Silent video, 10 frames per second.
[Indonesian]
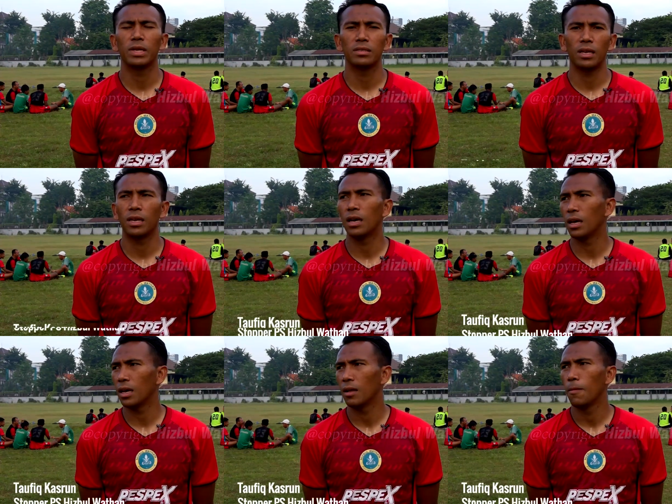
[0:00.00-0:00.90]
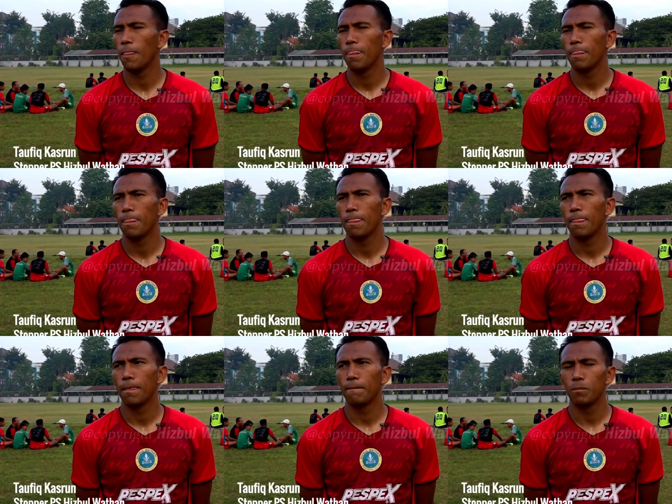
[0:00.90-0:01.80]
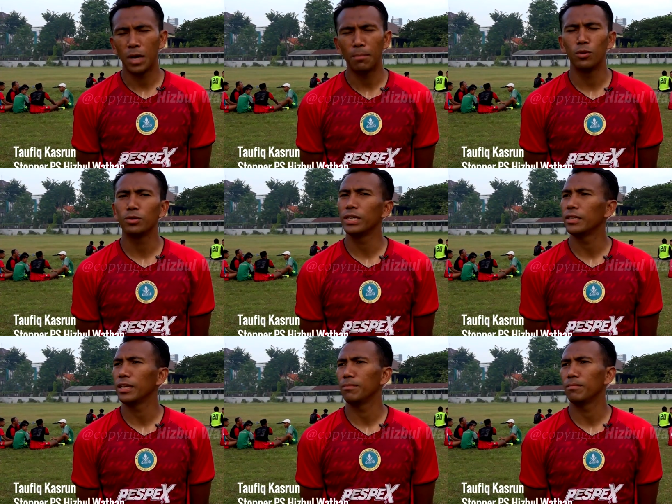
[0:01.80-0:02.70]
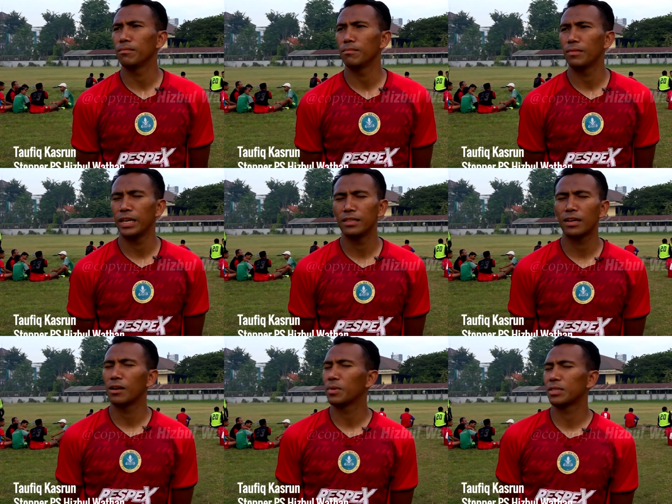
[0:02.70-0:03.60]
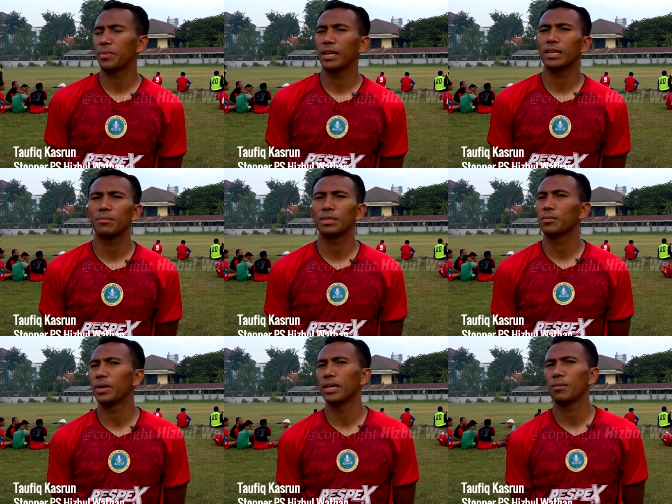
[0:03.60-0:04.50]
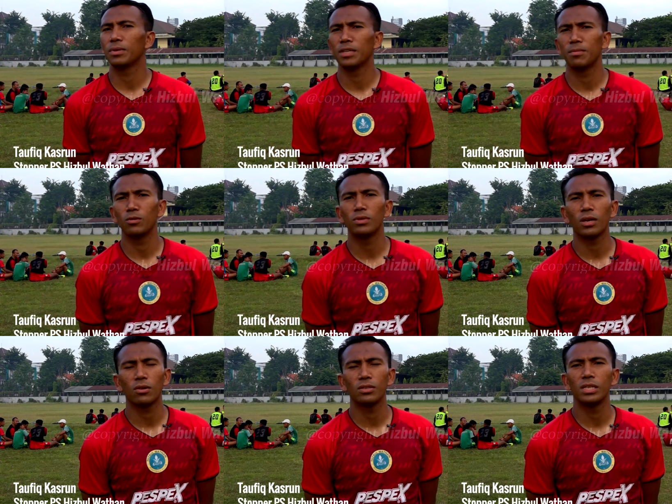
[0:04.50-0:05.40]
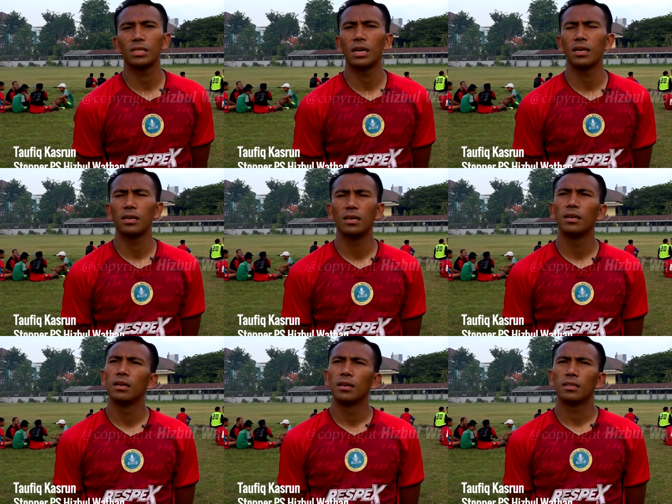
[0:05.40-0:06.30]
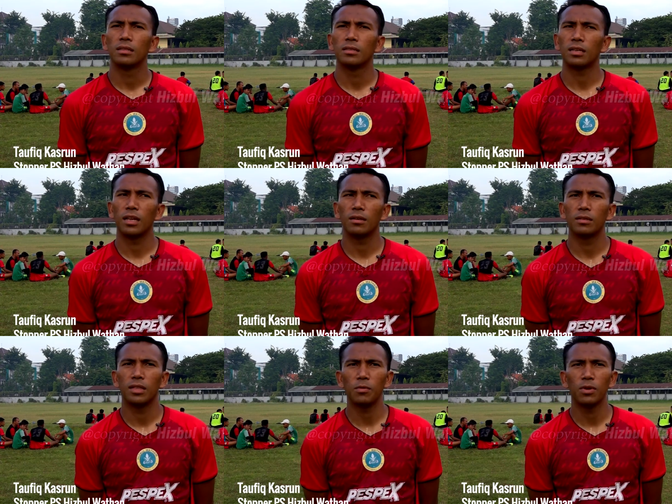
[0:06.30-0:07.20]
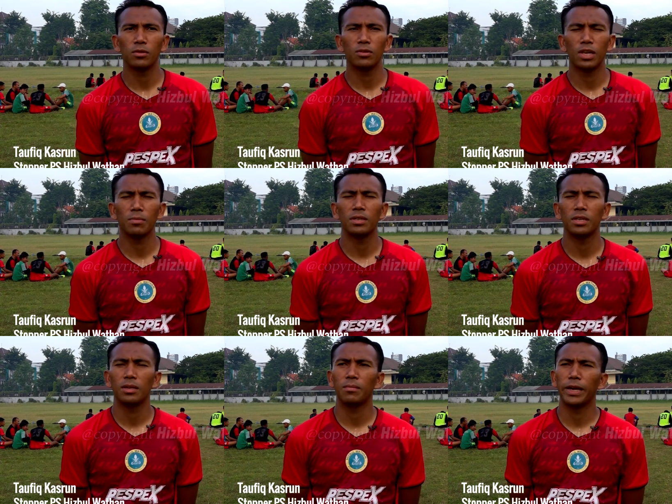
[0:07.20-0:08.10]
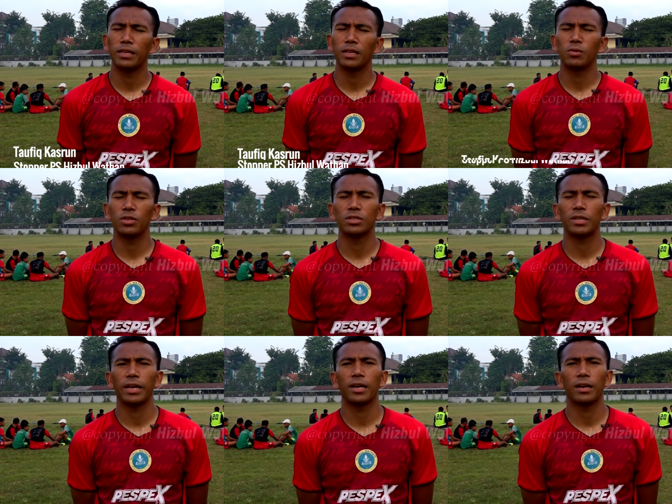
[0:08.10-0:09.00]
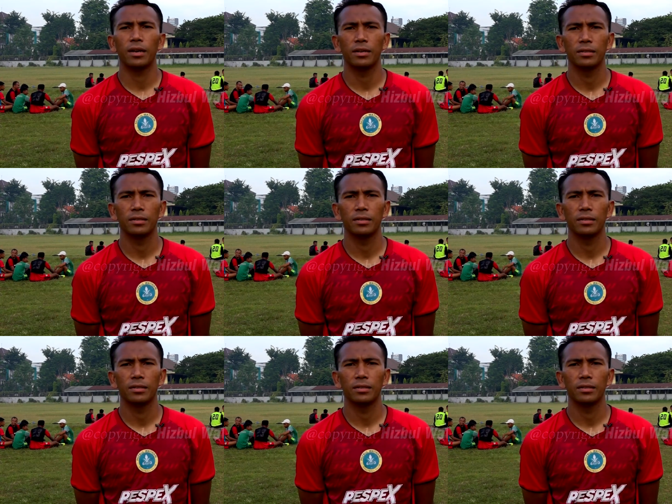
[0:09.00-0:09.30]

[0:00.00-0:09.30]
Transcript: saya gabung di tim internal Persebaya, Liga Persebaya bersama Unta Krosita. Tapi waktu itu saya masih main di posisi striker.